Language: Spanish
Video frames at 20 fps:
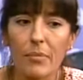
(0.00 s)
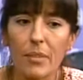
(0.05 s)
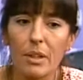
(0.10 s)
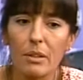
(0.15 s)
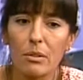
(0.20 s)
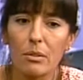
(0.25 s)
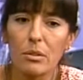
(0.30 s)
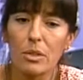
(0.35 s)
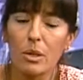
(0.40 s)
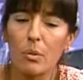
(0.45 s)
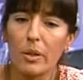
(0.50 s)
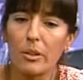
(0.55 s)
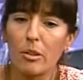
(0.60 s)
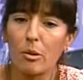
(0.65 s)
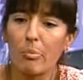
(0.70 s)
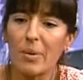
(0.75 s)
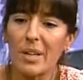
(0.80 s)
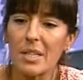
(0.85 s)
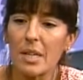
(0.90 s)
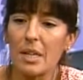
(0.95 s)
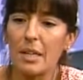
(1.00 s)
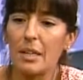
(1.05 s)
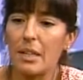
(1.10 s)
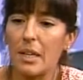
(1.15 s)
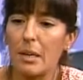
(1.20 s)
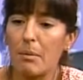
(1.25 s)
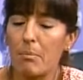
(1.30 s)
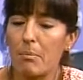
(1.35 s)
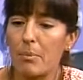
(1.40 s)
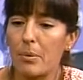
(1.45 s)
entonces cuando pasa el
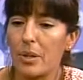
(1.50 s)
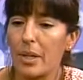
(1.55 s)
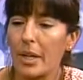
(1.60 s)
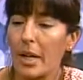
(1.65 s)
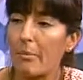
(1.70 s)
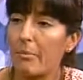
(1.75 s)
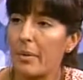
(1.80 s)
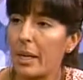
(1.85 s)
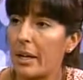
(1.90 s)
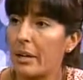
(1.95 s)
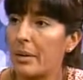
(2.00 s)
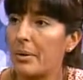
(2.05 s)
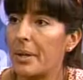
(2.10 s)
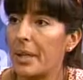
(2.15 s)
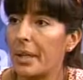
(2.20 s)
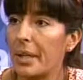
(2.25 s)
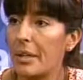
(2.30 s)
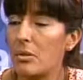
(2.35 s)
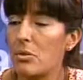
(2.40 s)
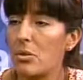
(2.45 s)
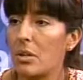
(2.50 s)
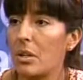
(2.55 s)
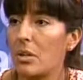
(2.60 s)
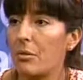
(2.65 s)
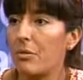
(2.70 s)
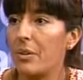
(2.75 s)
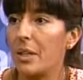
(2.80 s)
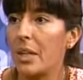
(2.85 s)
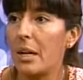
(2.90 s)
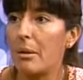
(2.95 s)
tiempo y cambia la gobernación
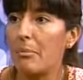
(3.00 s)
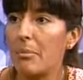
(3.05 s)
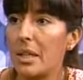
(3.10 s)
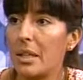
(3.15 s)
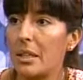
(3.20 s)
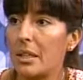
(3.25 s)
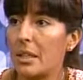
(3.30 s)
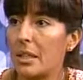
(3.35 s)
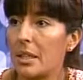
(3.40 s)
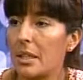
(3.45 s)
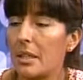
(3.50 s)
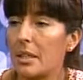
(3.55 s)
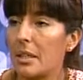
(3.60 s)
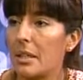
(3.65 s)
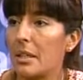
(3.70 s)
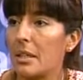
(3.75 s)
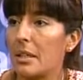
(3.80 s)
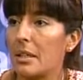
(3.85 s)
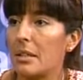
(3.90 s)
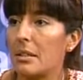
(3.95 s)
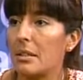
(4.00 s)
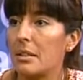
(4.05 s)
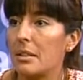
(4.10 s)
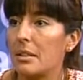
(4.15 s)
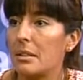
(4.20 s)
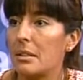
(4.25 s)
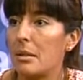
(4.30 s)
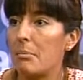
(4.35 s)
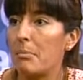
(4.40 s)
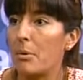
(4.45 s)
y finalmente
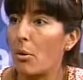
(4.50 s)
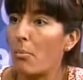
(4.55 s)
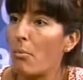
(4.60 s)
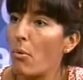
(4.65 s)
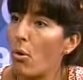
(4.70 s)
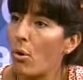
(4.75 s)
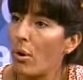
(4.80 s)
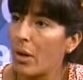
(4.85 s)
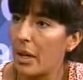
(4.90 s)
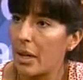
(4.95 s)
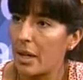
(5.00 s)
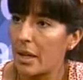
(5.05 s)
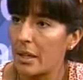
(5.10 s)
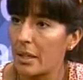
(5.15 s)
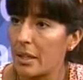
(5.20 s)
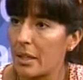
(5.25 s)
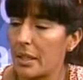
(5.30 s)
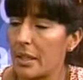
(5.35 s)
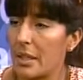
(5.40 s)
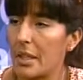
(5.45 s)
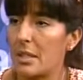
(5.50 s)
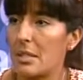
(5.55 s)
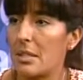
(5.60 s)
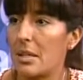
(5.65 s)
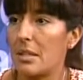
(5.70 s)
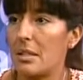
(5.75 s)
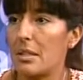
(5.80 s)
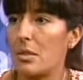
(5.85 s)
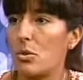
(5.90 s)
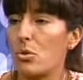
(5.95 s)
se promulga
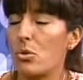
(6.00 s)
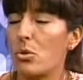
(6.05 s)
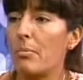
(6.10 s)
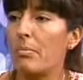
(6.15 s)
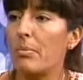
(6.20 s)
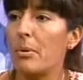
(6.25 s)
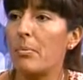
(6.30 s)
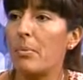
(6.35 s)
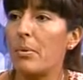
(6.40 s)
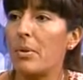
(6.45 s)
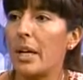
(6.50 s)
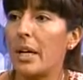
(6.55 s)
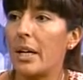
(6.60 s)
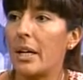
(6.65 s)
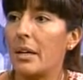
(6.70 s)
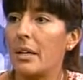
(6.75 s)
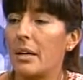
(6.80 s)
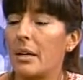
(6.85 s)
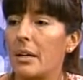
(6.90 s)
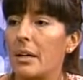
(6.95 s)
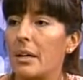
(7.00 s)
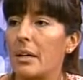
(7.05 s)
esa decisión popular,